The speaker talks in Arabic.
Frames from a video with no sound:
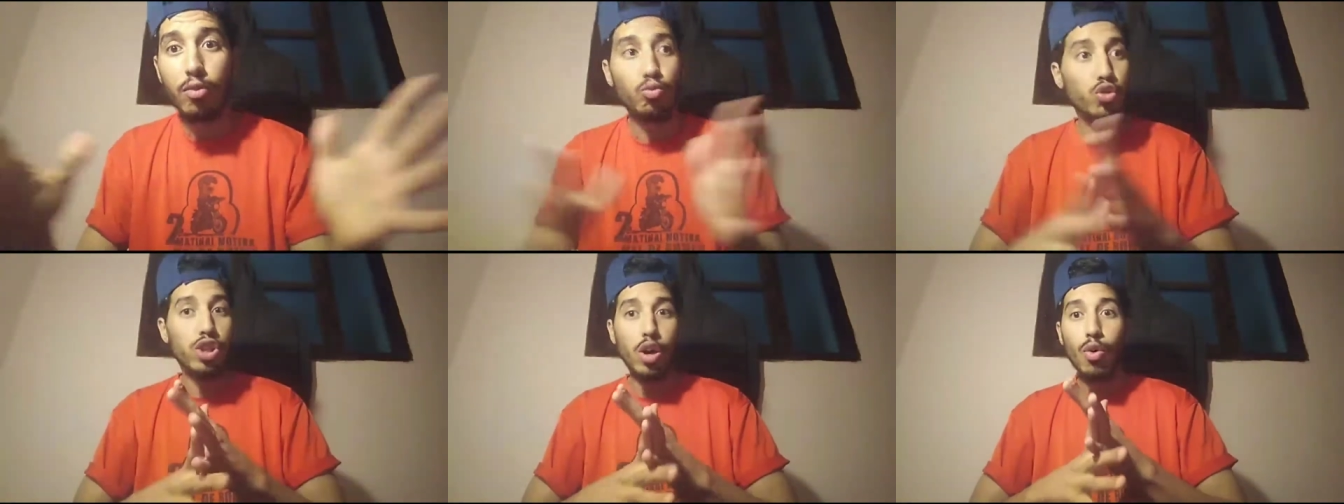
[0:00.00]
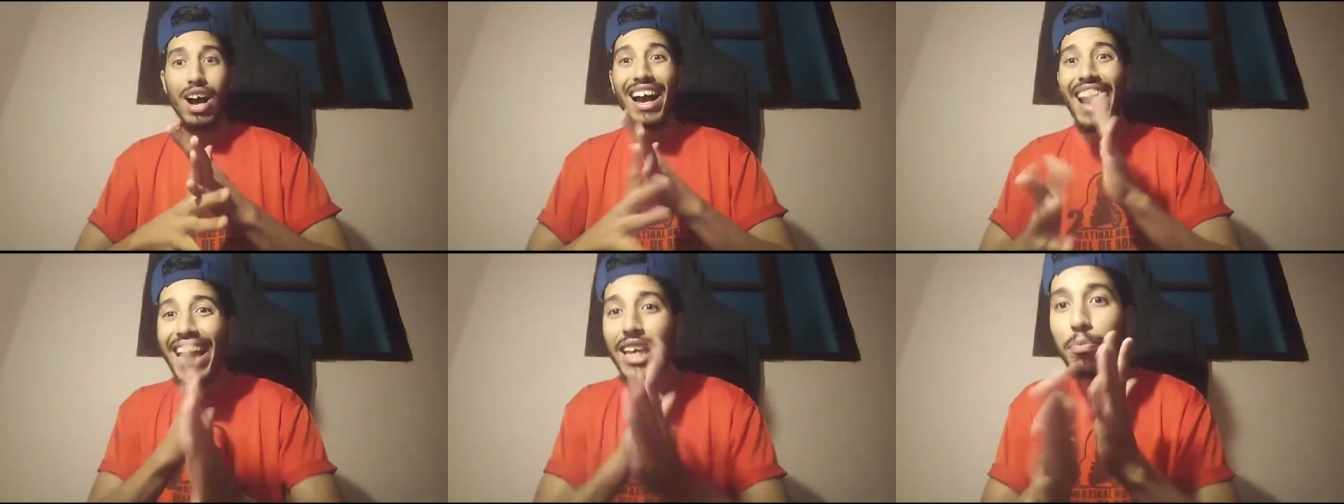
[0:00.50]
مستوى
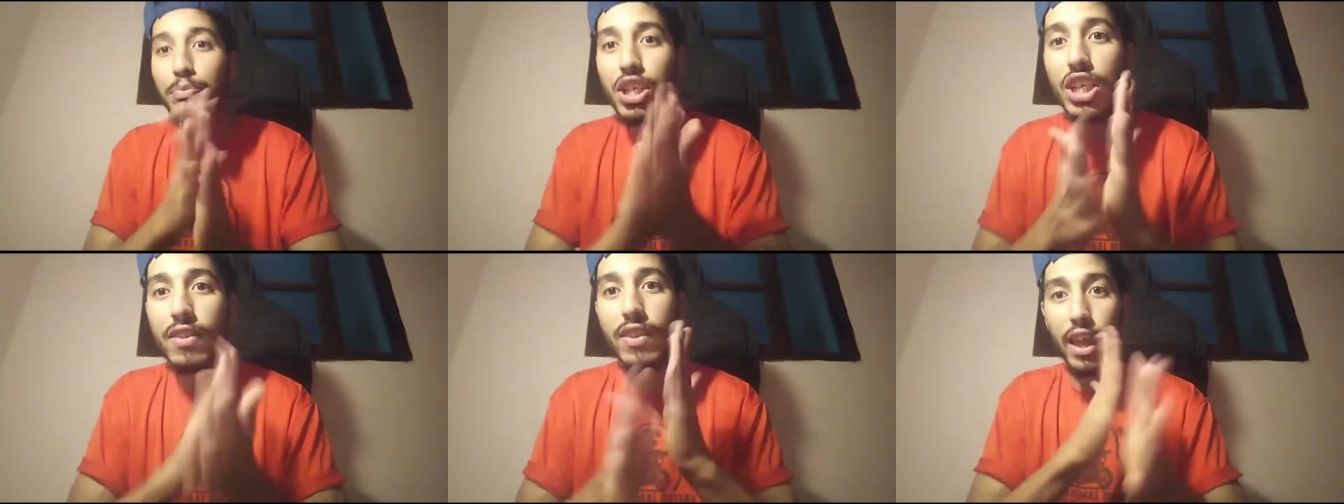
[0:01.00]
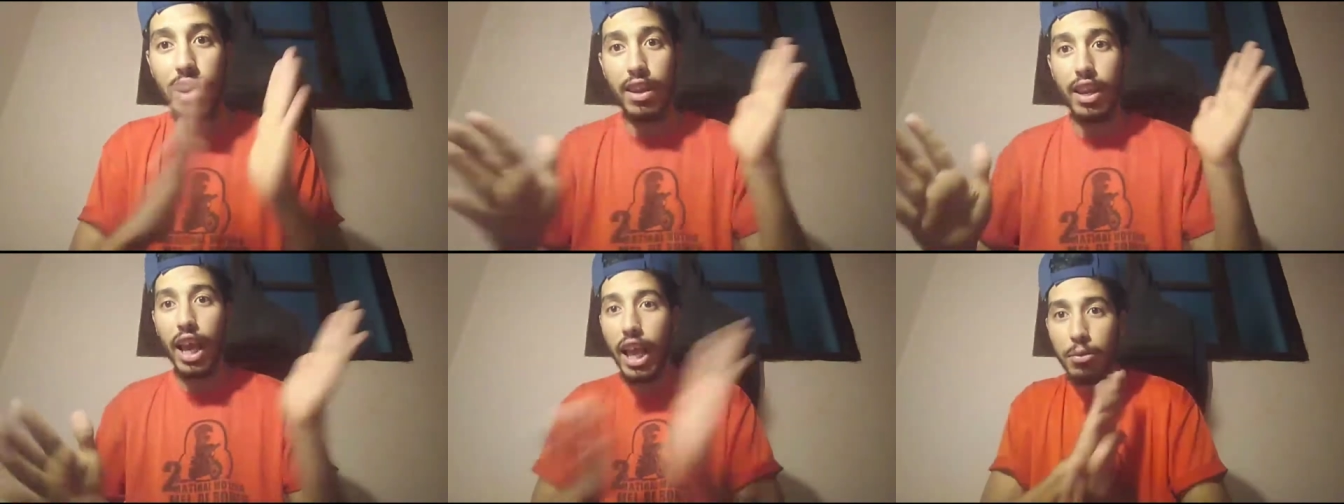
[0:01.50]
خيب
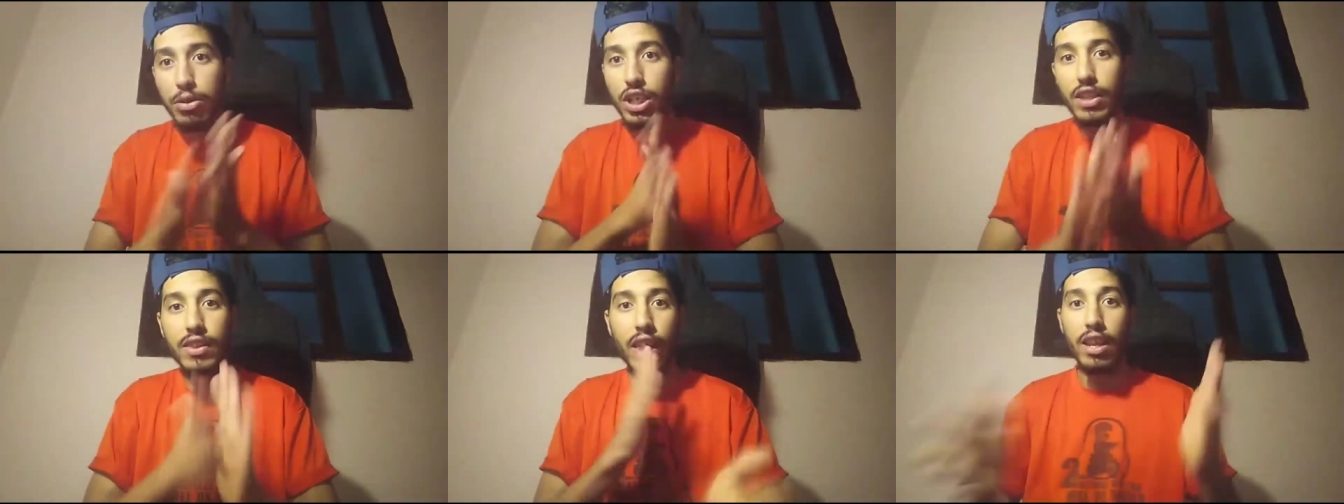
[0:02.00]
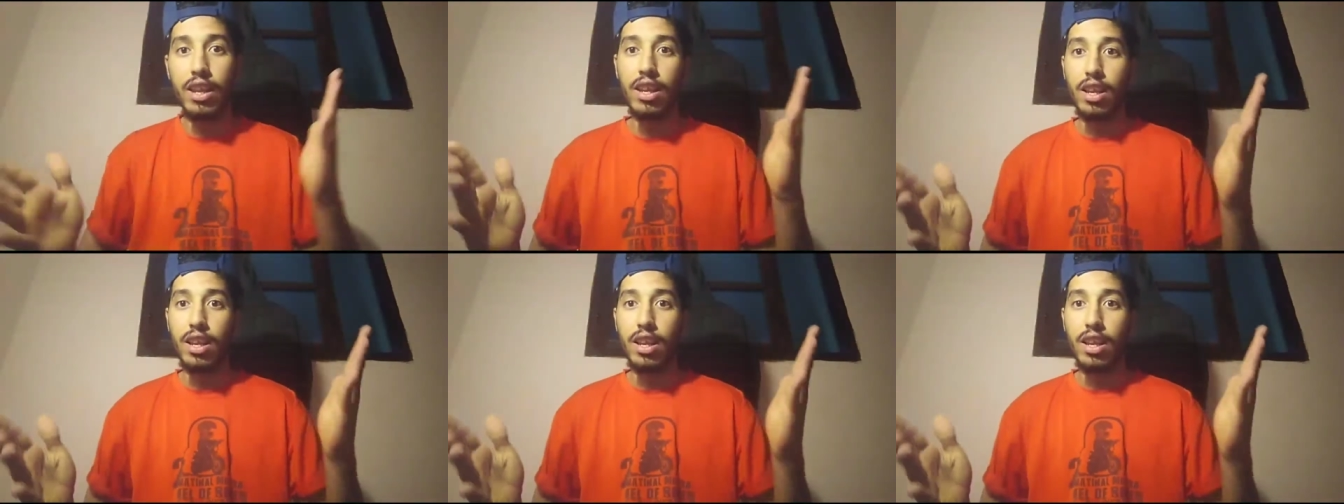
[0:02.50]
جدا خيب جدا